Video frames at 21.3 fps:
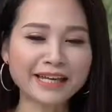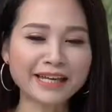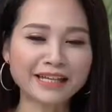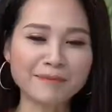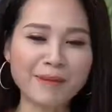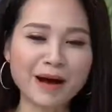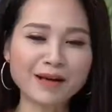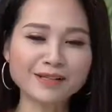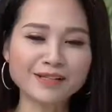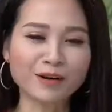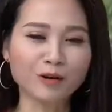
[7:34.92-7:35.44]
mẹ
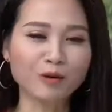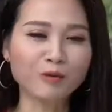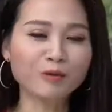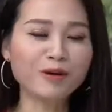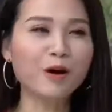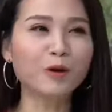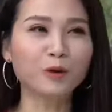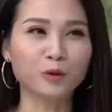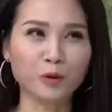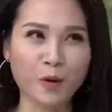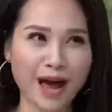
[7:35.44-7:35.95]
thì bao giờ cũng
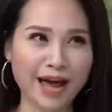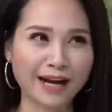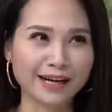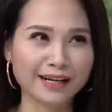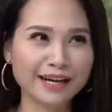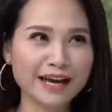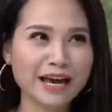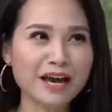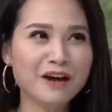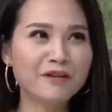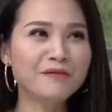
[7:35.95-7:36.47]
cầu toàn
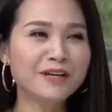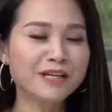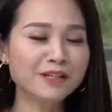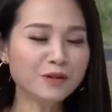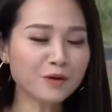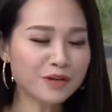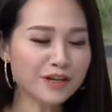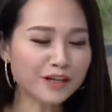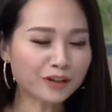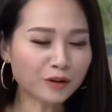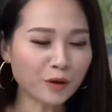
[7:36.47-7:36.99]
ví
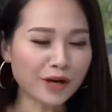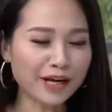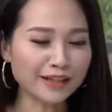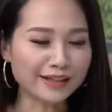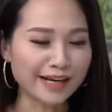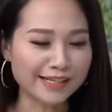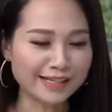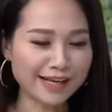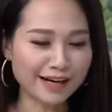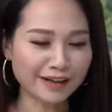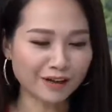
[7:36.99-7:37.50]
vâng. dụ như tôi
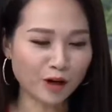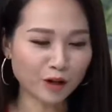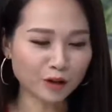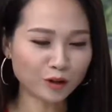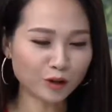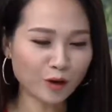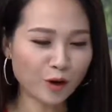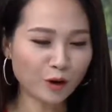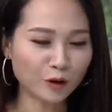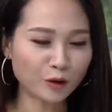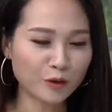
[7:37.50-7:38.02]
đã thấy rằng
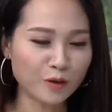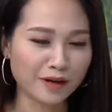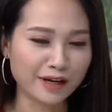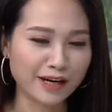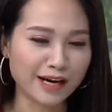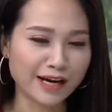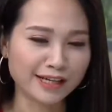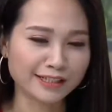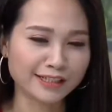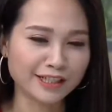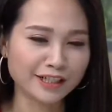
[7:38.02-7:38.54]
con tôi
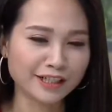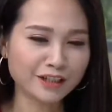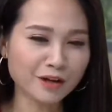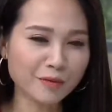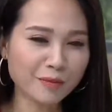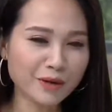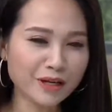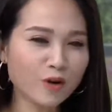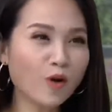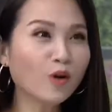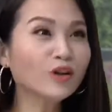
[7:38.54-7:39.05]
thuộc cả à, trí
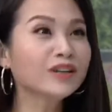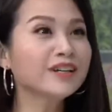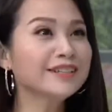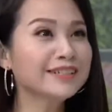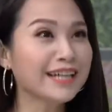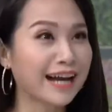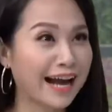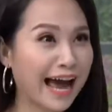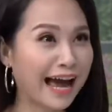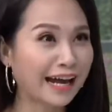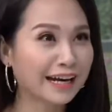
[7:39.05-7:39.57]
thông minh ngôn ngữ
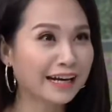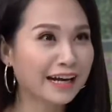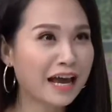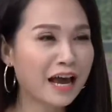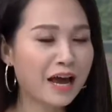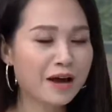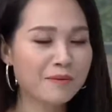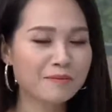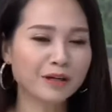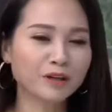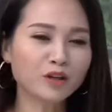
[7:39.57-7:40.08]
chẳng hạn
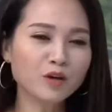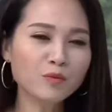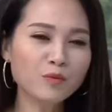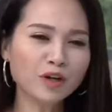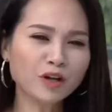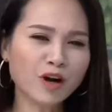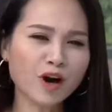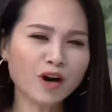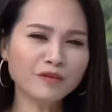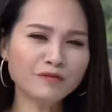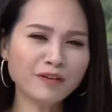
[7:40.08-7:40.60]
vâng. mà tôi
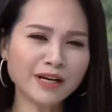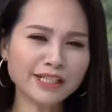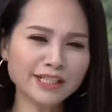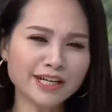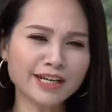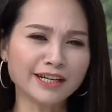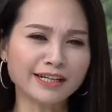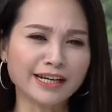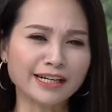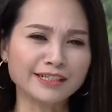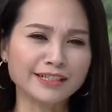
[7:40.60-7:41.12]
muốn con phát
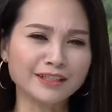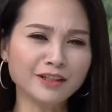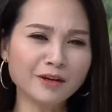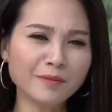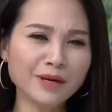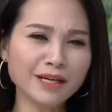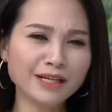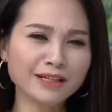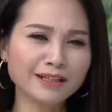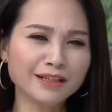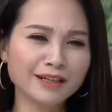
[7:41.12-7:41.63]
triển cả trí
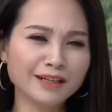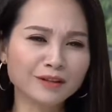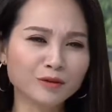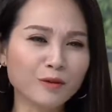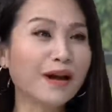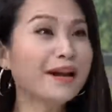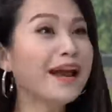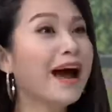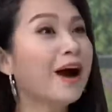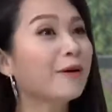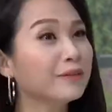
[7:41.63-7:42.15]
thông minh
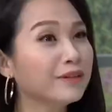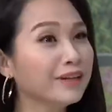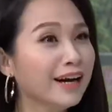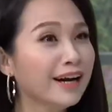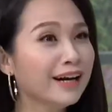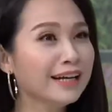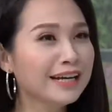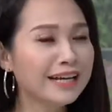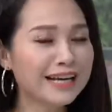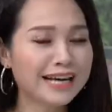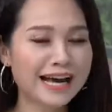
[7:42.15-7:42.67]
toán học nữa